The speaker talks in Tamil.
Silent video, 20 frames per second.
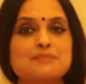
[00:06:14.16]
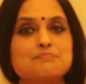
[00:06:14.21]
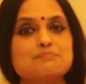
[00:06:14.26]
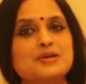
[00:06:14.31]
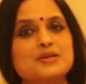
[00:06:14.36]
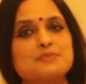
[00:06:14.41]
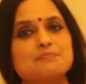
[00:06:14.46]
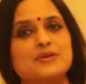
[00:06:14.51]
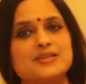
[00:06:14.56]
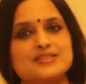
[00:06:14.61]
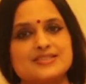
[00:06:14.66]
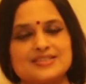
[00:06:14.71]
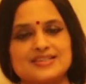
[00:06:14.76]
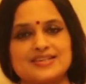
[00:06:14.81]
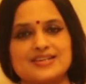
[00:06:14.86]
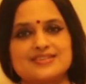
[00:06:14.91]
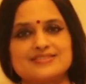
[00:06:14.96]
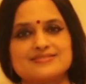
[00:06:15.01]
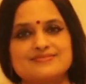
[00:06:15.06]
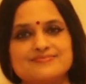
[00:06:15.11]
கம்பன்
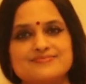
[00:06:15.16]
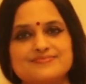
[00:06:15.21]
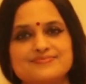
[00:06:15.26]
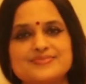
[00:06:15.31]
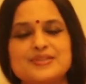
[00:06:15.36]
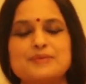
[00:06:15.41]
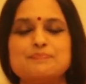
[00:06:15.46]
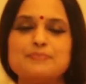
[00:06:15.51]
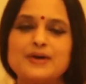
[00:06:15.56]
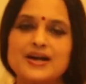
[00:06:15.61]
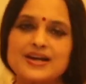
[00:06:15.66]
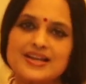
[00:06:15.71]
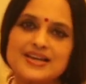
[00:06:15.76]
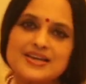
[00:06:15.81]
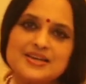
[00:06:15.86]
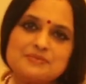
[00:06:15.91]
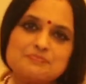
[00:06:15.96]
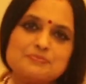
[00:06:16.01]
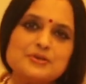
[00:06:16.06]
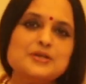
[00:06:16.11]
பேசுகிறார் இந்த
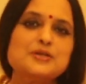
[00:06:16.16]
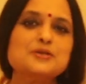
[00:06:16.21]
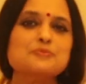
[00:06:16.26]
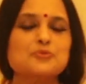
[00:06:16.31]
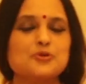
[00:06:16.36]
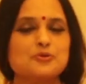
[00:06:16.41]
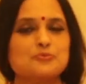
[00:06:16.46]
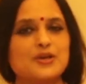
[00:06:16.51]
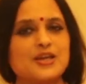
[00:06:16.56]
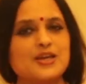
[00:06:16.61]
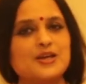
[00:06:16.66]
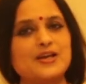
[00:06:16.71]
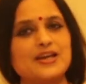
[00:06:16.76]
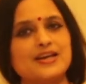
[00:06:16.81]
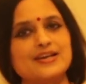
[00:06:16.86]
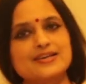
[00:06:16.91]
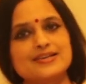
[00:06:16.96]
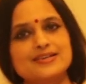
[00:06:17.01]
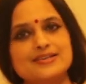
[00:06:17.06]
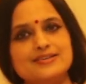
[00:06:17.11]
பாடலை மீண்டும் ஒரு முறை
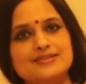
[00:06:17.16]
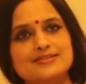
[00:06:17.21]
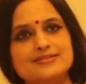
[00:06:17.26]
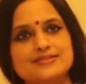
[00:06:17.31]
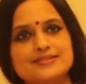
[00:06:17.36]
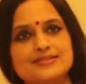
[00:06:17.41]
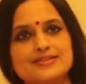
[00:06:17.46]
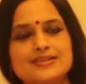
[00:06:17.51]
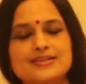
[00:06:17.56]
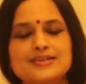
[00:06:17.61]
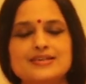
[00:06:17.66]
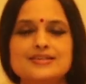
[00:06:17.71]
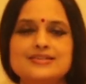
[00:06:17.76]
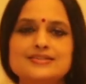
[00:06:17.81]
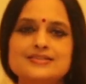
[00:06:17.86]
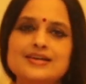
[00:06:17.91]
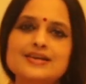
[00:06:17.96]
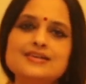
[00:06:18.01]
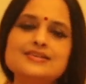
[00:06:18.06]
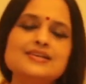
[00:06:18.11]
கேளுங்கள்
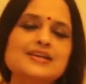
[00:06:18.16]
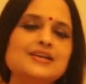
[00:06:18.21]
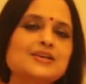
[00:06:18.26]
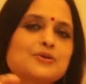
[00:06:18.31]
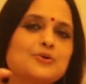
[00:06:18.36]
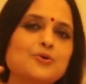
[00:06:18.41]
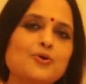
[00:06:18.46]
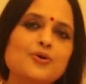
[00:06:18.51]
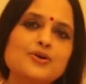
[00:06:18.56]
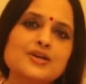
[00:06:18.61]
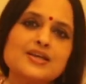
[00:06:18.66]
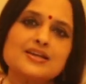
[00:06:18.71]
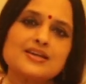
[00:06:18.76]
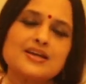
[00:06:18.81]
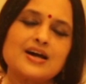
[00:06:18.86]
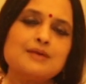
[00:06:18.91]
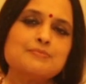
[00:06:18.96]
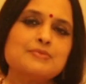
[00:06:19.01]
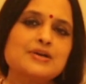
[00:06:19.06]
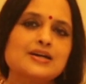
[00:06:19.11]
எண்ணில் கோடி
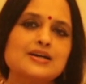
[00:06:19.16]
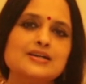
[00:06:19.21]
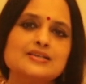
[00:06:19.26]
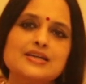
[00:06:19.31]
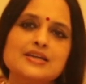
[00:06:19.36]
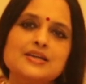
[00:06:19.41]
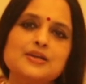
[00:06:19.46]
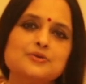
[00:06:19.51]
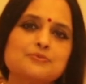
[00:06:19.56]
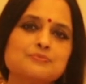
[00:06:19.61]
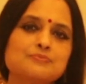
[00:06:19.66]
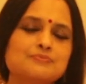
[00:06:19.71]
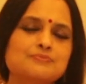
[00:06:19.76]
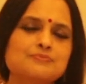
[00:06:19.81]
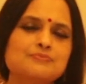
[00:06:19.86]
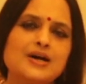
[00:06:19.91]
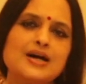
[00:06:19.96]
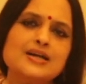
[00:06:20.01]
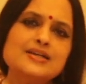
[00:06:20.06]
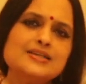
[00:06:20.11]
ராமர்கள் எனினும்
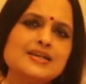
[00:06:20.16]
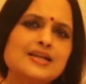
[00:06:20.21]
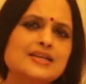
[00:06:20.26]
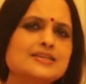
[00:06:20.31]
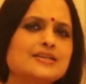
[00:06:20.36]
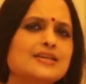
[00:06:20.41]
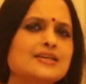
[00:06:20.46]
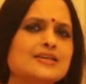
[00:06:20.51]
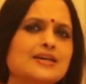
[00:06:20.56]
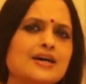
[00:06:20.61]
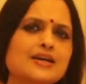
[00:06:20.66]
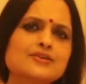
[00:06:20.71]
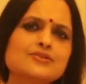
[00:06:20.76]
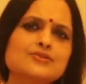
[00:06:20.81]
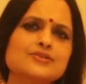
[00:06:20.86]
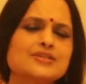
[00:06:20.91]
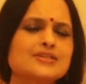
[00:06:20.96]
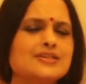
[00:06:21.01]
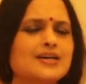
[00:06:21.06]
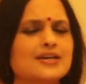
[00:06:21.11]
அண்ணல் நின்
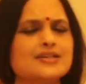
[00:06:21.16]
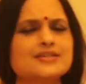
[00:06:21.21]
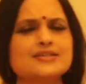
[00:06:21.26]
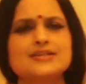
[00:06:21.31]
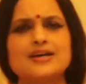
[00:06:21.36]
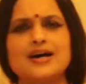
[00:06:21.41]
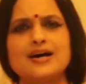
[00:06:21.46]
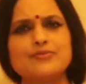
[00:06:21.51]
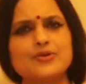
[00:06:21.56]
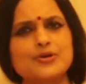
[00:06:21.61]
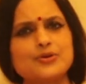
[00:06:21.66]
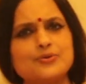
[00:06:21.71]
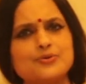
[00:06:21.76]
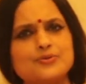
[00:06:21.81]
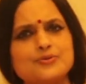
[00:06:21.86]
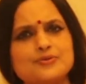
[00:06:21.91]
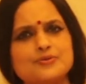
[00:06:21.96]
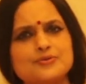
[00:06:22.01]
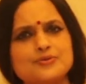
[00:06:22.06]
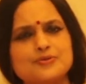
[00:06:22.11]
அருளுக்கு அருகு ஆவரோ
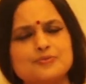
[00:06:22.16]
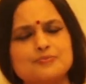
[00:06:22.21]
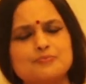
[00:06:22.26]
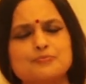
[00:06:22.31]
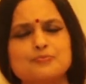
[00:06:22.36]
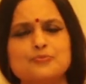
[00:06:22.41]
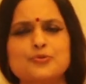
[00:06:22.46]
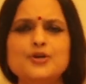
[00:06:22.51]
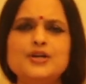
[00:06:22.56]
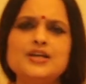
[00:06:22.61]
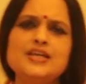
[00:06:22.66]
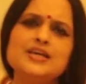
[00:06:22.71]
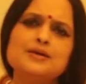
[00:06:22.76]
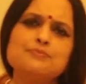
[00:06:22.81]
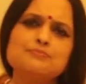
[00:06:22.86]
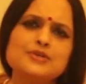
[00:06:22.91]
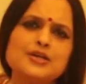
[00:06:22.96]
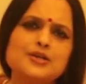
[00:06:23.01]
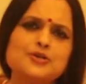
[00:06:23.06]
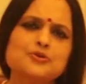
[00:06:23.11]

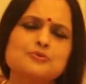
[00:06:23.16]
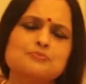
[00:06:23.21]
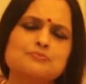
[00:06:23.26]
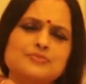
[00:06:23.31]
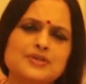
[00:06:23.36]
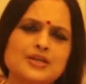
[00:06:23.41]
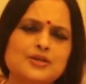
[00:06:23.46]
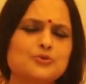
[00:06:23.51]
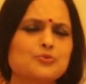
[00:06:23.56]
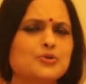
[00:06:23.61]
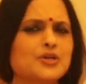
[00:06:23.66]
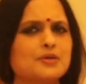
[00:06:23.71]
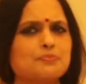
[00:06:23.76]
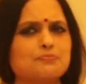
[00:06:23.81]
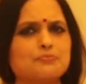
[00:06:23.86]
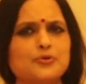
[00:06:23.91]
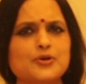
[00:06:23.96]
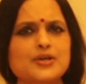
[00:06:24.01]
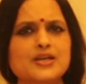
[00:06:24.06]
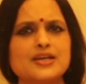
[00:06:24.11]
புண்ணியம் என்னும்
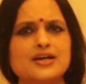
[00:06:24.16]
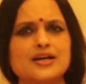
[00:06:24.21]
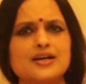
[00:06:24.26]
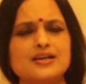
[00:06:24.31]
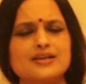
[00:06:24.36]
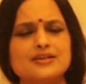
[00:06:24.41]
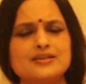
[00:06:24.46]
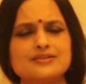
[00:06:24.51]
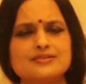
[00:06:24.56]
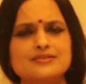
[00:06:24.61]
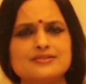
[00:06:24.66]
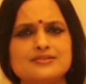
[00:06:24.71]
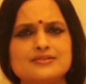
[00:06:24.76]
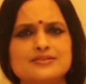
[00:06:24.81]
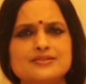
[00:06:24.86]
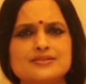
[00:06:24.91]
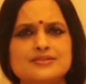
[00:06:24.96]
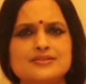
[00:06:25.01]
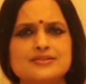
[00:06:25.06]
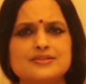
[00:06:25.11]
நின்னுயிர் போயினால்
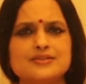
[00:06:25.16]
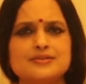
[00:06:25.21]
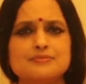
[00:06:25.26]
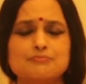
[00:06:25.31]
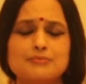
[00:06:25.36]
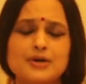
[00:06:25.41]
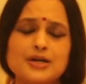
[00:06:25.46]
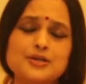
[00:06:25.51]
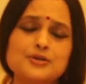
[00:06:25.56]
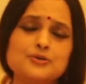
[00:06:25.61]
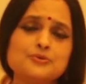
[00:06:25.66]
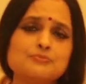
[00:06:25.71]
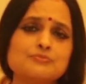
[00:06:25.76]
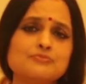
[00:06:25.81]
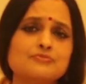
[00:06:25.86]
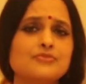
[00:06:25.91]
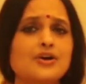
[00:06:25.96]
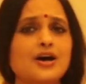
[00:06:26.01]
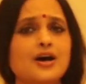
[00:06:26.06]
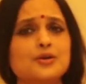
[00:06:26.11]
மண்ணும்
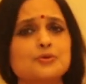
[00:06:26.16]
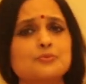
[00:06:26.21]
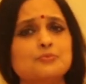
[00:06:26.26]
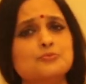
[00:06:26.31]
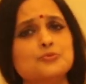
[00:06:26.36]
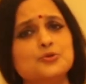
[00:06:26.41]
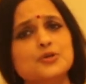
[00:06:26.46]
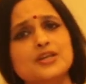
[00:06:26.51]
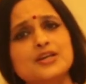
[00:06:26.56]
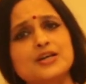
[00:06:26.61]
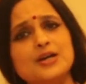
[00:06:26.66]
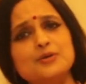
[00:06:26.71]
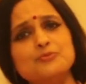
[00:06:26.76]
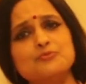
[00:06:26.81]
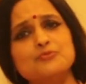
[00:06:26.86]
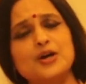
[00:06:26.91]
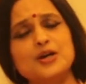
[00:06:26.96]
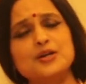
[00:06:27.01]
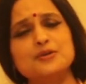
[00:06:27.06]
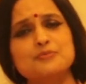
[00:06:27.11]
வானும்
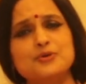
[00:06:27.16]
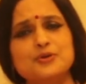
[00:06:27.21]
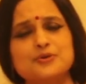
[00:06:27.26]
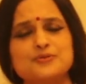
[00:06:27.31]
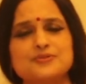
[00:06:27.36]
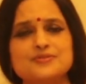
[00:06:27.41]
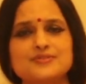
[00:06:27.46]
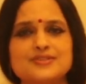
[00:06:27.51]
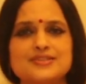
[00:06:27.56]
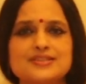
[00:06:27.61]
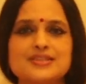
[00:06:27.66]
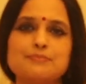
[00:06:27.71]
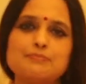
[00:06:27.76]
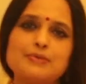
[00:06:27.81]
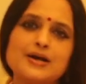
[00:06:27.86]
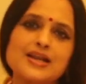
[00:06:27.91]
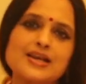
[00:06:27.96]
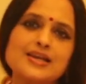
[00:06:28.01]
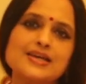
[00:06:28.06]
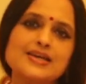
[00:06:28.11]
உயிர்களும் வாழுமோ இந்த
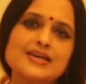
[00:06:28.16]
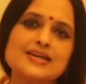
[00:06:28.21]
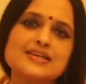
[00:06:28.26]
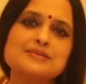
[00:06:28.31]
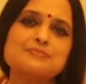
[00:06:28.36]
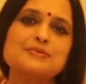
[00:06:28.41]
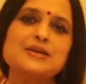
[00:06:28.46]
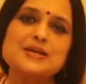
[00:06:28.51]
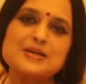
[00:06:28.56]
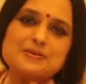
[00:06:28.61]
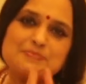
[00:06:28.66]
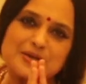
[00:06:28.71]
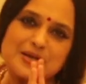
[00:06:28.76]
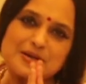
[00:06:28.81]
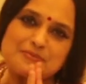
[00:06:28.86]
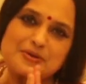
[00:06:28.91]
பாடலை கேட்டமைக்கு மிக்க